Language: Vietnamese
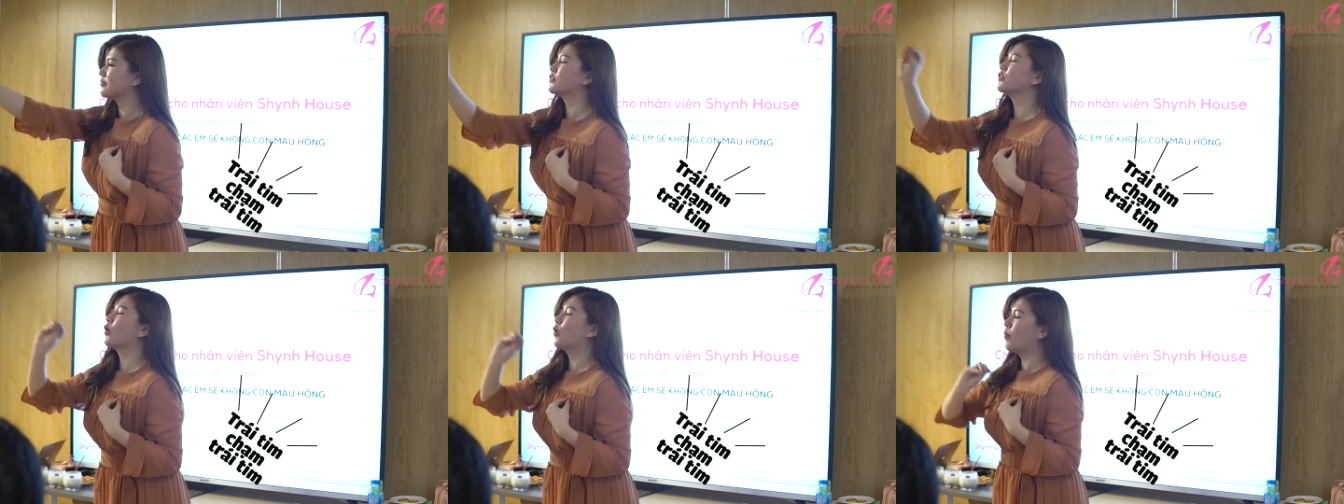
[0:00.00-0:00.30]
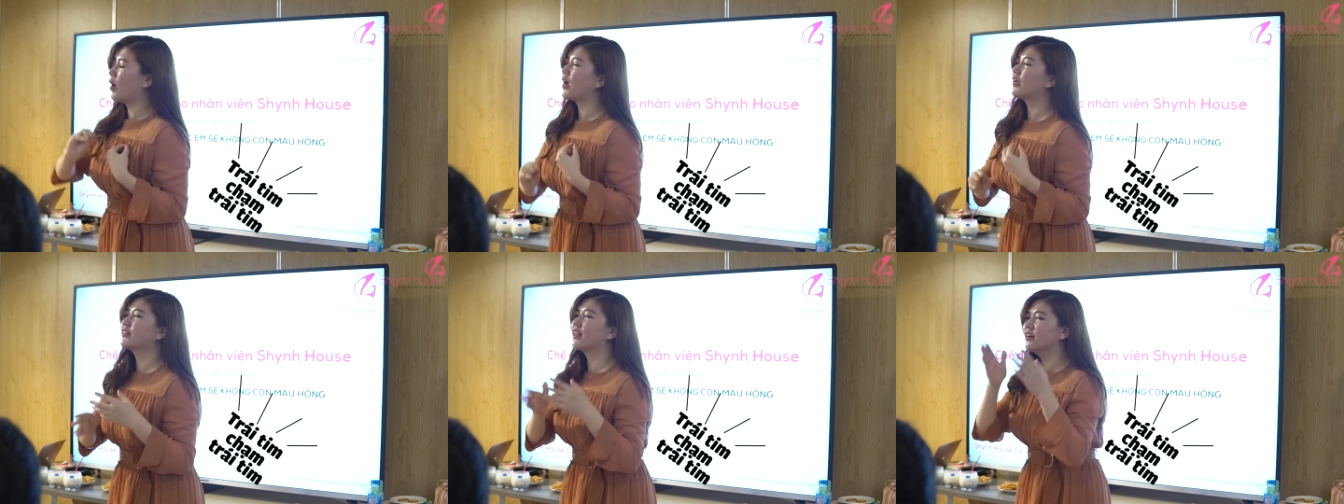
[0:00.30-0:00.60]
đúng
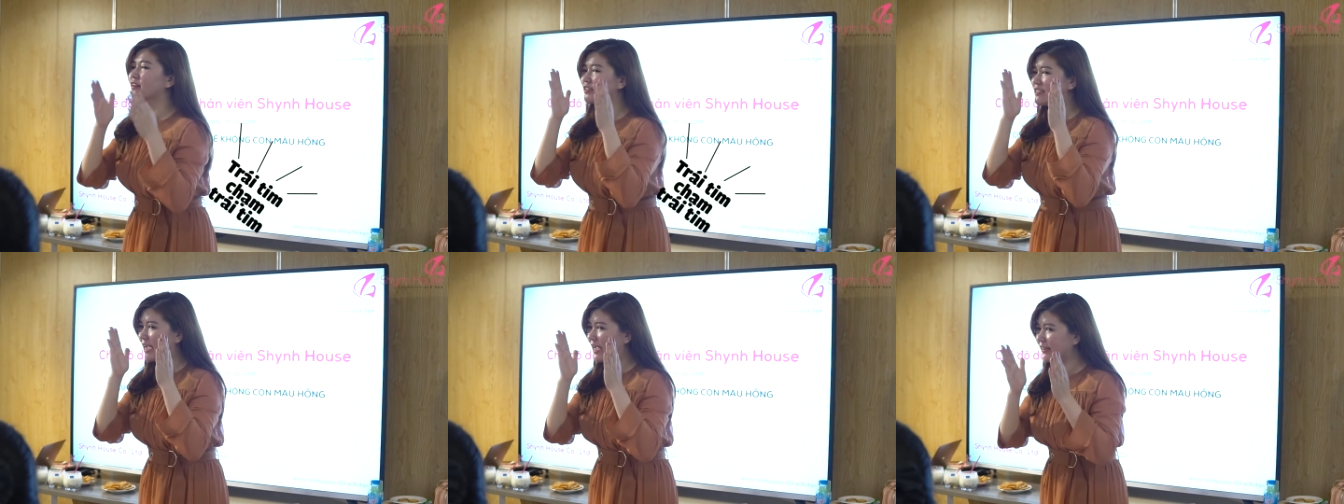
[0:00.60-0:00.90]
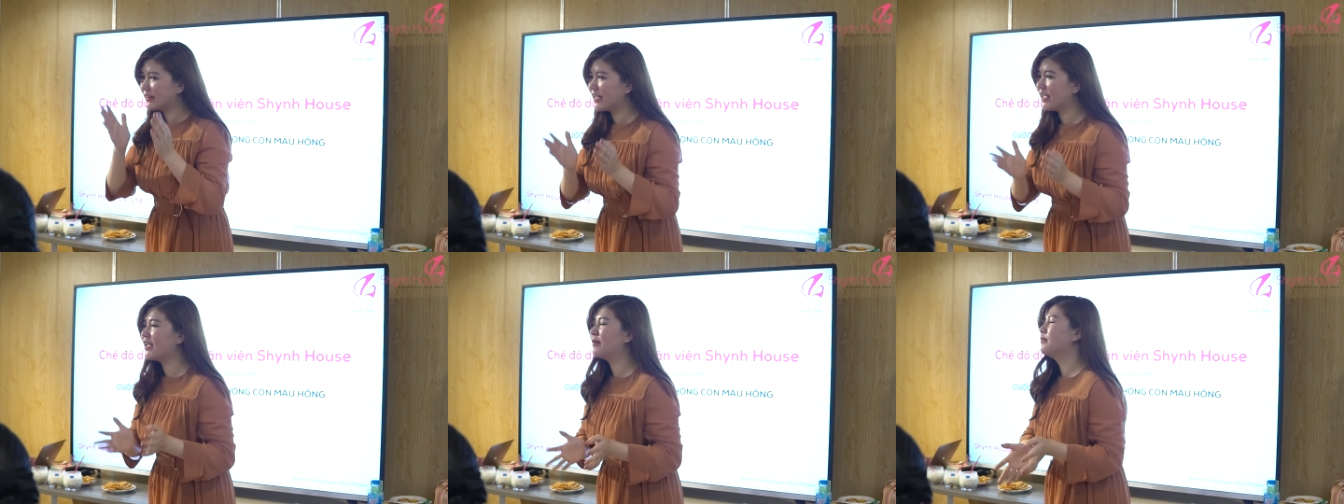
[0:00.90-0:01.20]
rồi, từ trái
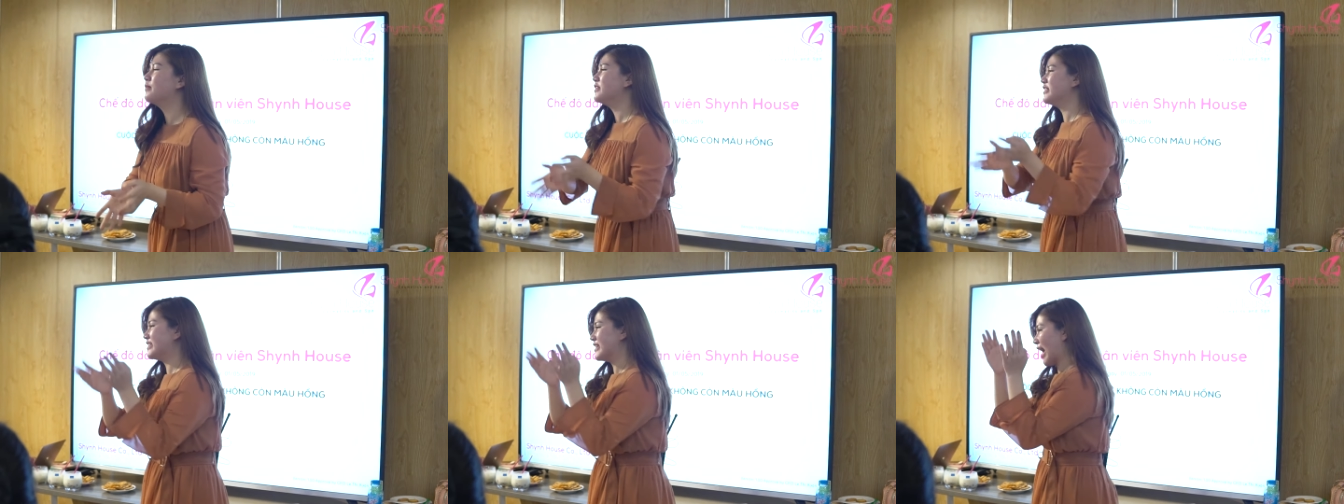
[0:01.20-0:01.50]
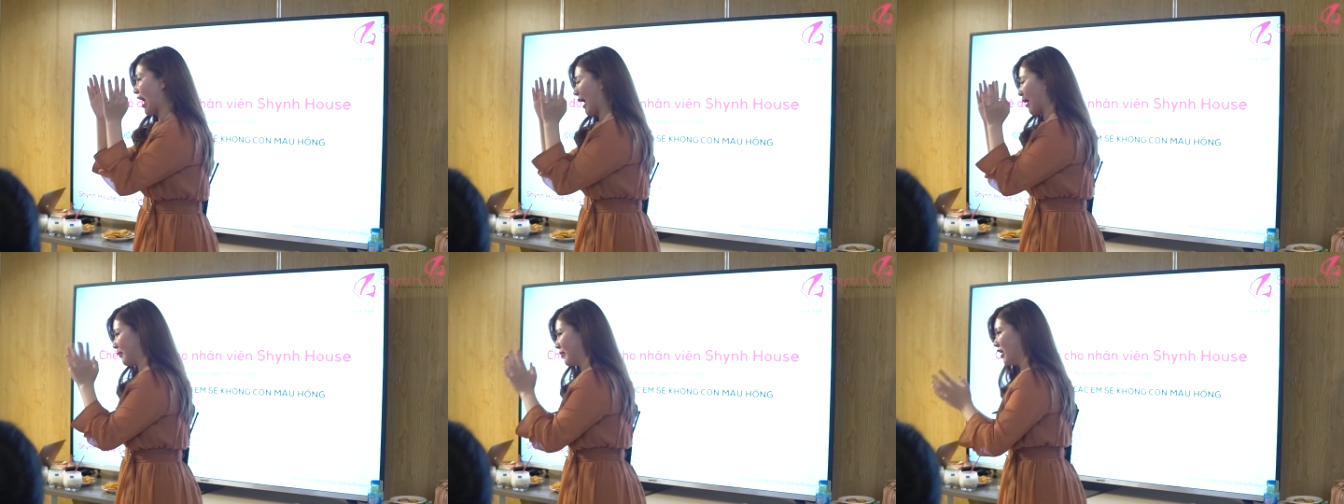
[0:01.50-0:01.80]
tim
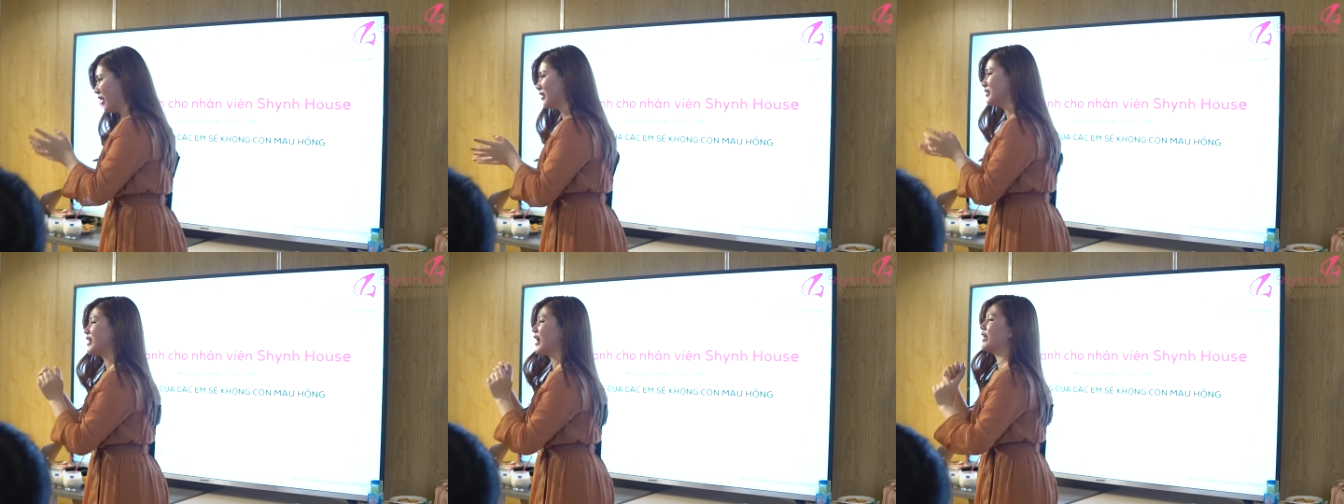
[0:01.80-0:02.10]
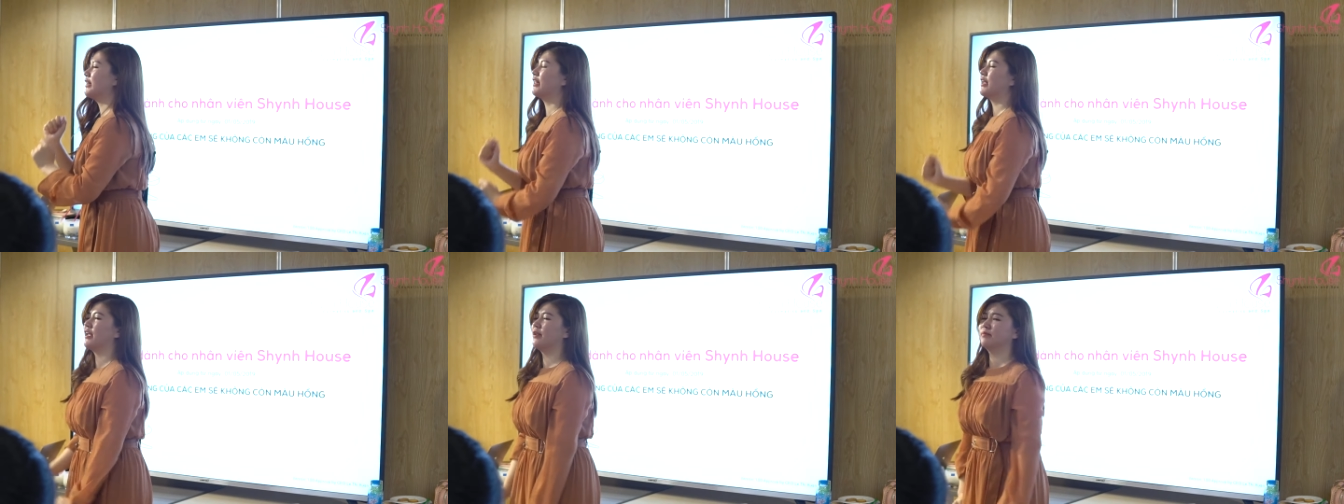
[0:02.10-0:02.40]
chạm đến trái
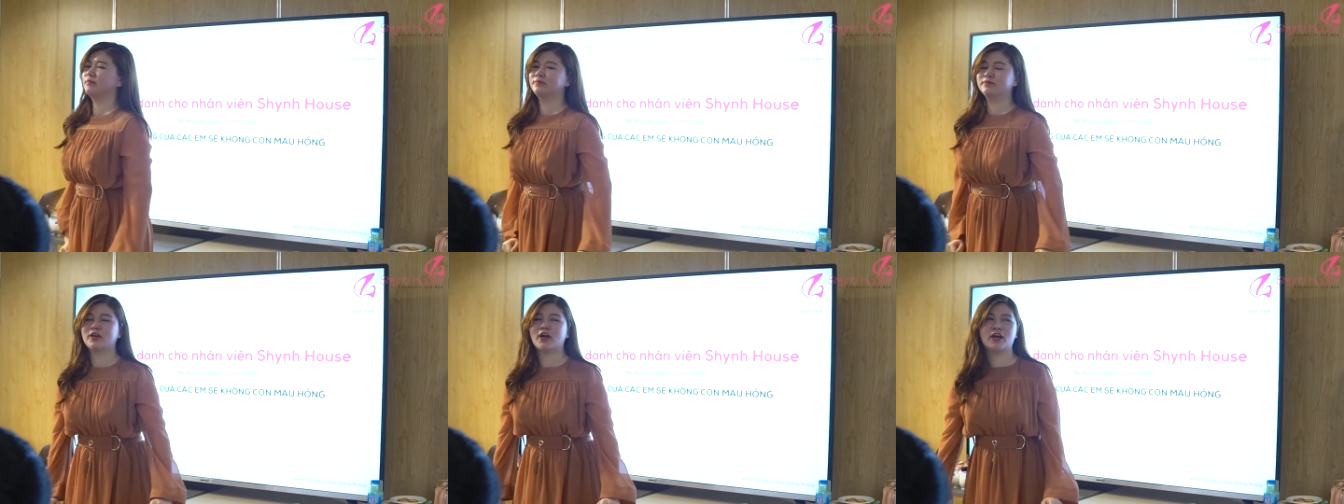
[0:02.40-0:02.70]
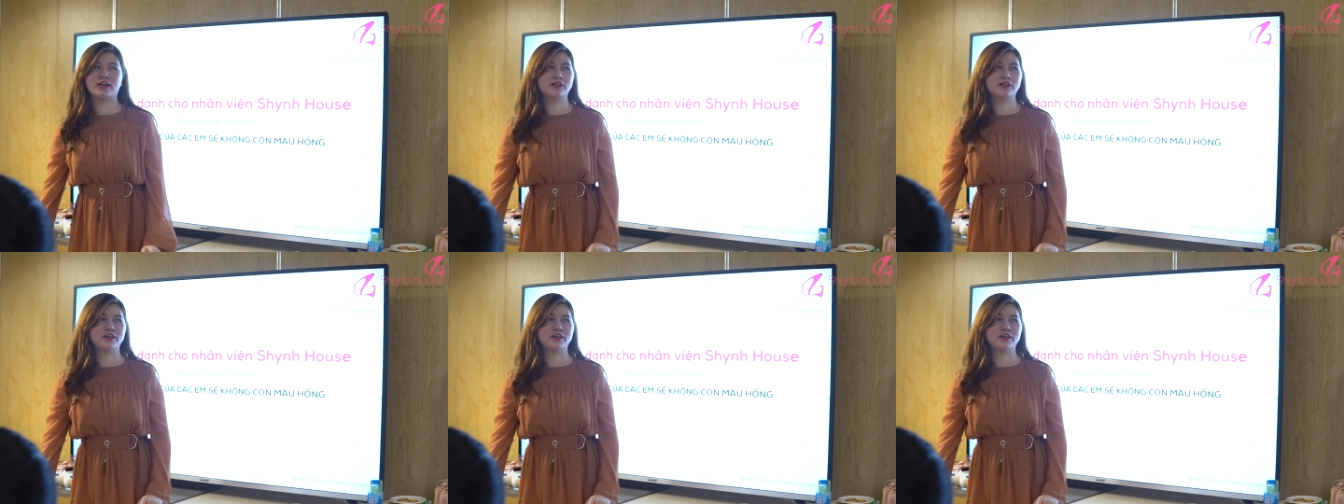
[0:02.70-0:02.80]
tim. Rồi